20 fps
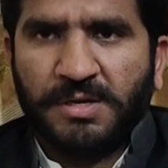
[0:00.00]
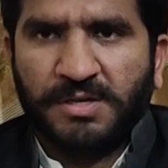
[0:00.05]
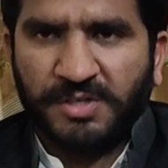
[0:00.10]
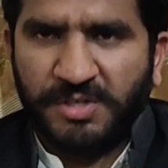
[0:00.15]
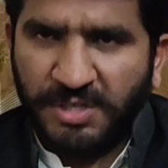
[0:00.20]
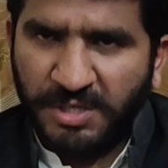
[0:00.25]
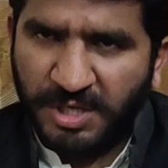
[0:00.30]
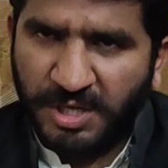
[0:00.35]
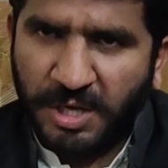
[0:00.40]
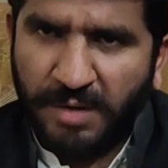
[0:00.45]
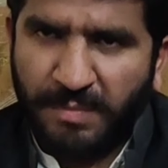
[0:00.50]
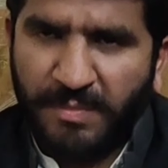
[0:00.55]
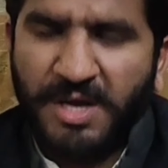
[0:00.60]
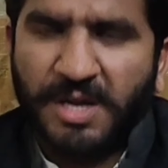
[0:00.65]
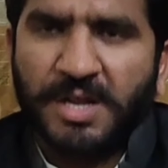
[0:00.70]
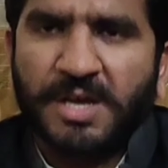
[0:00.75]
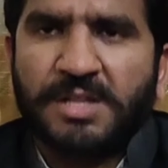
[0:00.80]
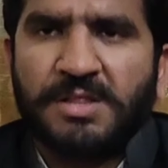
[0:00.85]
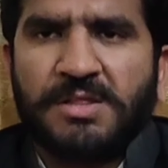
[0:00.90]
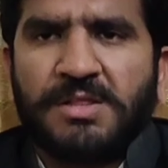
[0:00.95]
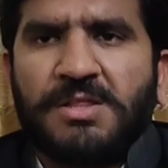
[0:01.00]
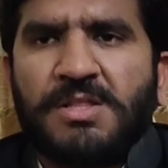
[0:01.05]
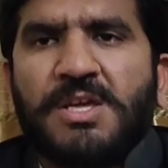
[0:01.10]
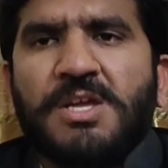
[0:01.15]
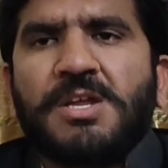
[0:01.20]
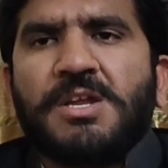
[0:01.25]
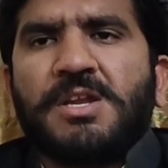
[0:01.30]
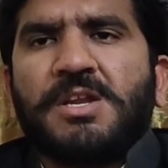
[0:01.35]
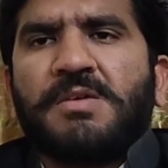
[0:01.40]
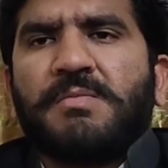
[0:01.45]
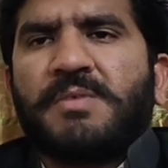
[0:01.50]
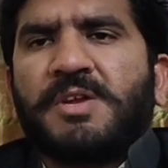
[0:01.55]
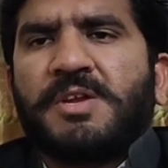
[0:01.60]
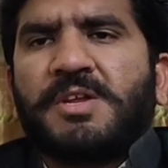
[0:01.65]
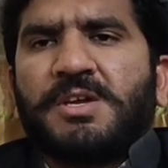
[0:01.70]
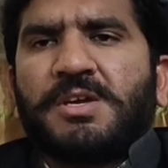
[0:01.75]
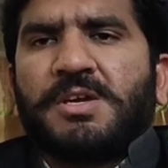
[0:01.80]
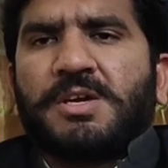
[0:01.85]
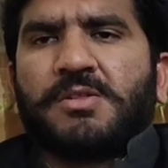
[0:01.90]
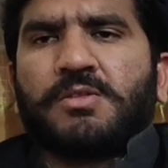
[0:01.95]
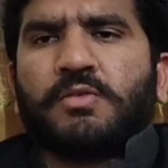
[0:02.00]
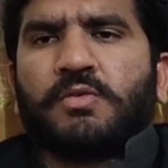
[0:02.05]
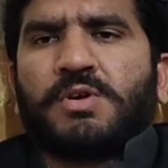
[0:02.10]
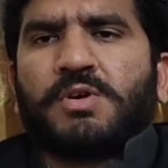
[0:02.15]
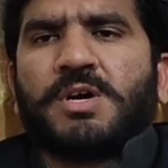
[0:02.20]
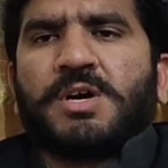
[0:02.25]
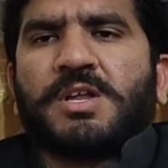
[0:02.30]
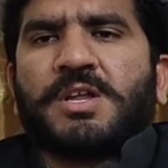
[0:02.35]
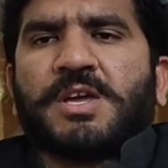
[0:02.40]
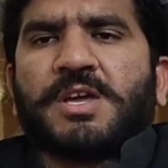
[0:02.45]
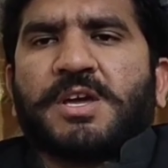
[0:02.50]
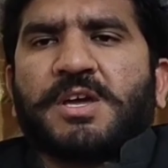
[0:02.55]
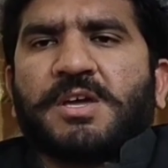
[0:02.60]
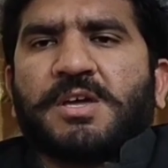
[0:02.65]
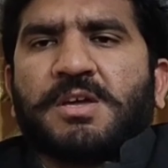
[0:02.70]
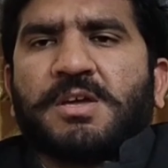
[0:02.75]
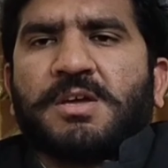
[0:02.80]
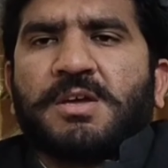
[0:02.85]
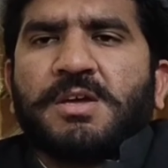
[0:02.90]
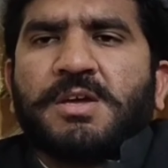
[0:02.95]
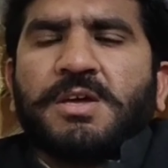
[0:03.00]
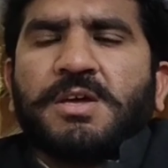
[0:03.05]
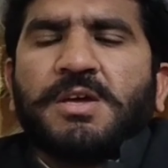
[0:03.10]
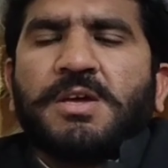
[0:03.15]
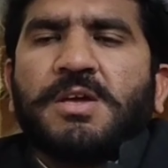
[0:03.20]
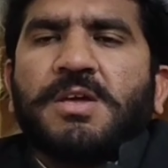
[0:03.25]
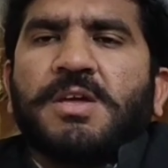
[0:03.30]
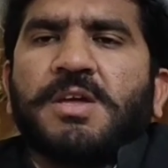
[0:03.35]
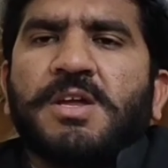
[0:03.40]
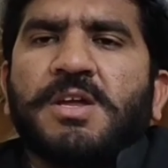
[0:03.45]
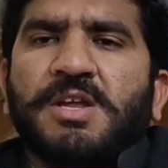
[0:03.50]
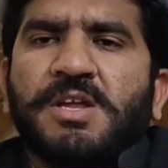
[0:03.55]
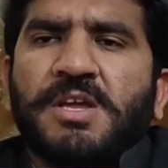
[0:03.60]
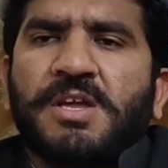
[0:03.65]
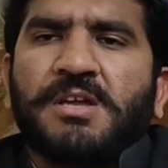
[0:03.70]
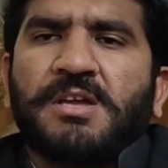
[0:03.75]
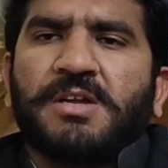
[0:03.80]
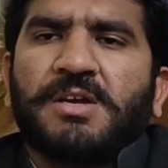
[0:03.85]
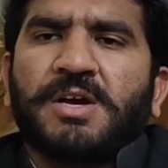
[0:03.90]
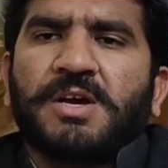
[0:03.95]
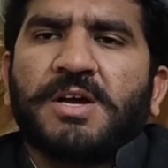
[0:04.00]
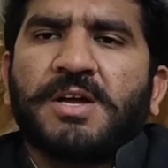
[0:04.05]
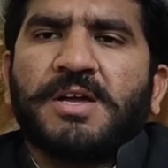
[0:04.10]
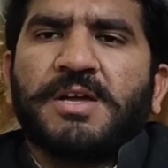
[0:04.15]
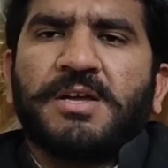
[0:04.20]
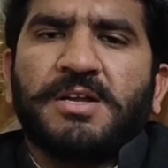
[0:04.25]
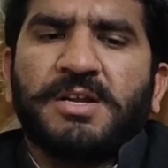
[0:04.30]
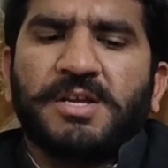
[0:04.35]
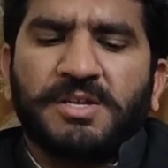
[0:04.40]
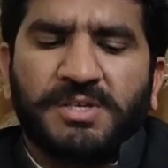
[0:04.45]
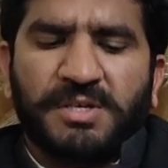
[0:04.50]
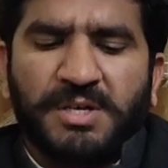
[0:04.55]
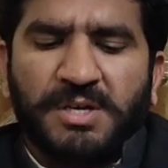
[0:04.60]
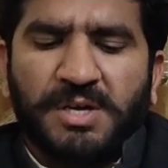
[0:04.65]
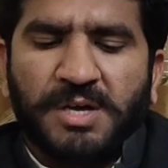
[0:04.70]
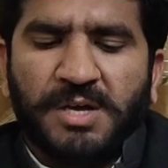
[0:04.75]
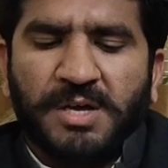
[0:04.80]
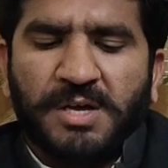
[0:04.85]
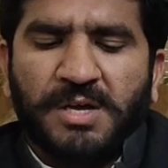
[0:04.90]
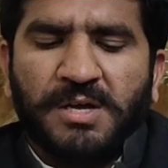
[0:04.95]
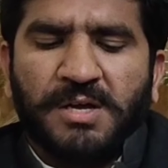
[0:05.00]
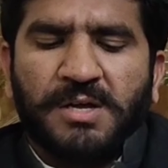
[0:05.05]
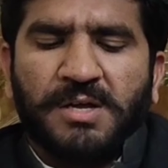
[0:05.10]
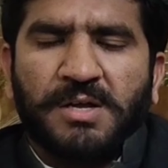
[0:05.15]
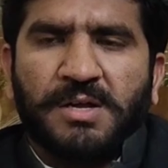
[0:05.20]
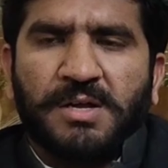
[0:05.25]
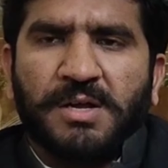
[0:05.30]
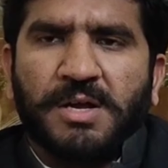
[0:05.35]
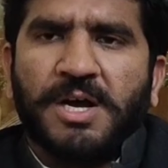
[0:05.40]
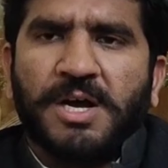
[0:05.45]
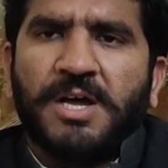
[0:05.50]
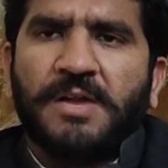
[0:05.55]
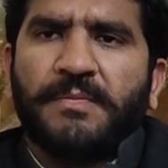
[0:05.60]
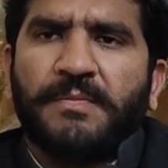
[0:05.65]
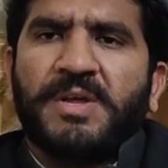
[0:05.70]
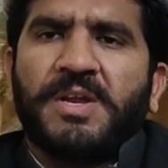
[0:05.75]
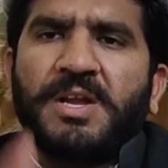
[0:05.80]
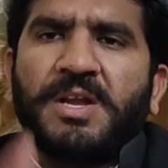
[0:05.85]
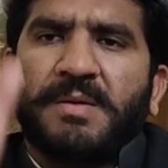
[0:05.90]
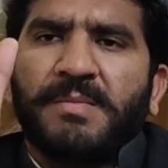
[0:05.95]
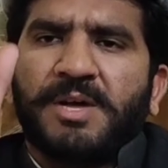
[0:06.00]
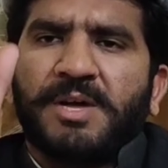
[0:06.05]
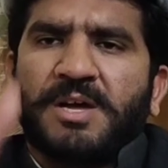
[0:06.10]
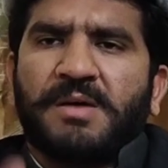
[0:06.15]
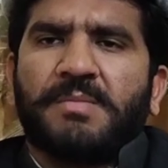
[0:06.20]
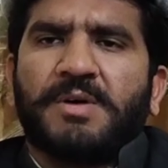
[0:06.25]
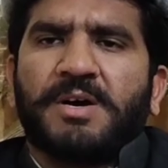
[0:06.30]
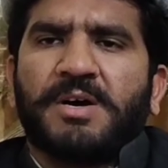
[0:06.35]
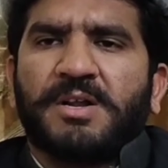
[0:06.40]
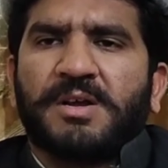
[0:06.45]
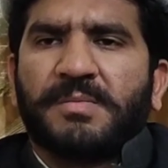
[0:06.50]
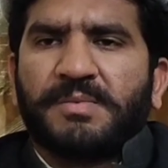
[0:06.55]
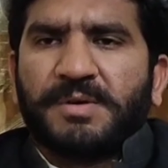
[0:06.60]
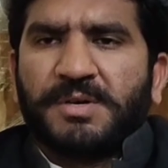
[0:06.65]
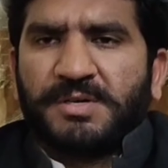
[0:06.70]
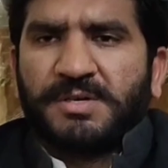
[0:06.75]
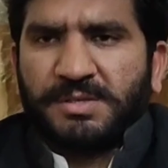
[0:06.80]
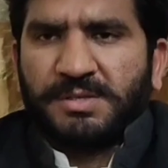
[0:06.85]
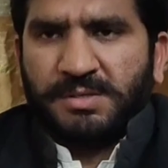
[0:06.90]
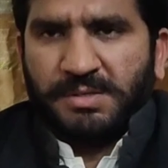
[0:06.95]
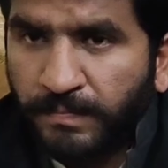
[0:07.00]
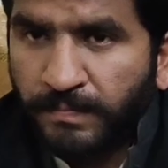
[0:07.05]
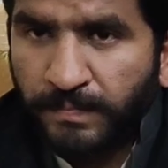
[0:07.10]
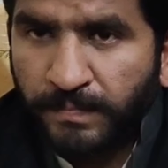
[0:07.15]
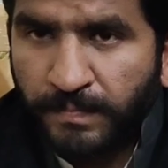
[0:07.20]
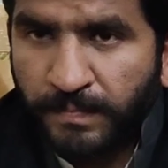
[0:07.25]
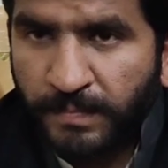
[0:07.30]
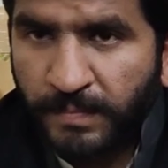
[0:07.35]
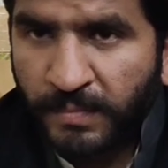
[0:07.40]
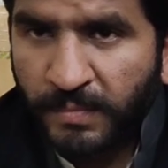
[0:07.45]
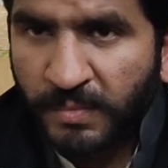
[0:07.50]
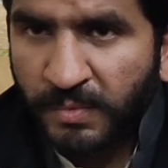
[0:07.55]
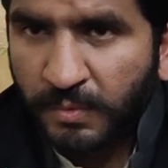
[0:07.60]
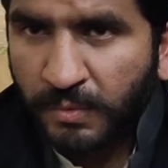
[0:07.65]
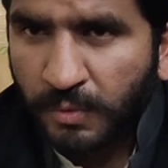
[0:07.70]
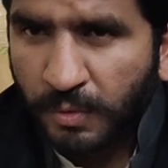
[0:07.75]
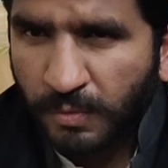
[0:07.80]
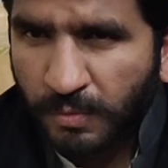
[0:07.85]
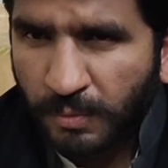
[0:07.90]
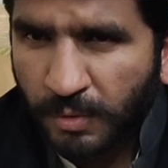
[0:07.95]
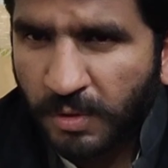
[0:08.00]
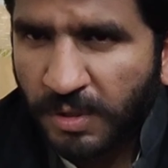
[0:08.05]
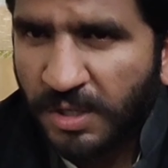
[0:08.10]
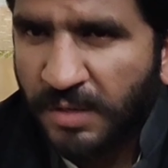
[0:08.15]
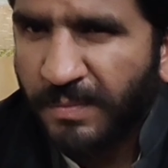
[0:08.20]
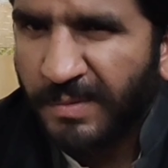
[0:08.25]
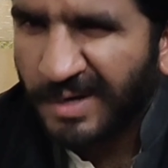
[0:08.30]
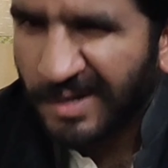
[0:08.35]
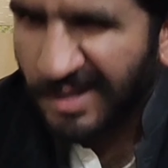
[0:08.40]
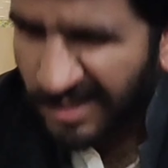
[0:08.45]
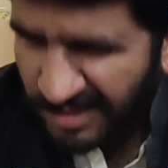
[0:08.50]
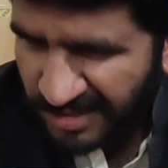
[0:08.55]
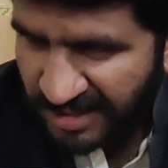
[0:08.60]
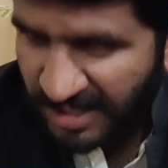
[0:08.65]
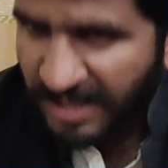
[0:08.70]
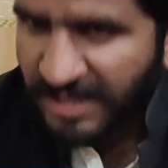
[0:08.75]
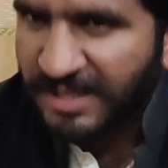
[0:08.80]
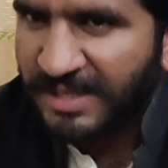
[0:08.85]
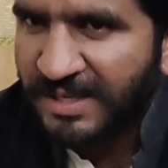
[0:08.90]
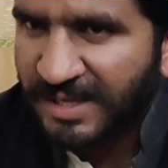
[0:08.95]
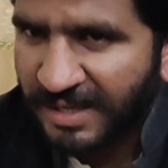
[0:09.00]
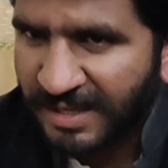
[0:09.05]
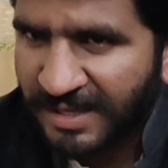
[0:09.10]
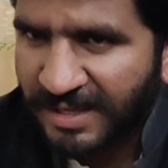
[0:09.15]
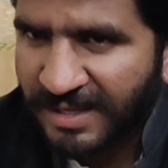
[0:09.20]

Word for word: जी हमारा तीन डीवीडी का दुकान है इंडियन का इंग्लिश का हर फिल्म है हमारा पास तुमको डीवीडी चाहिए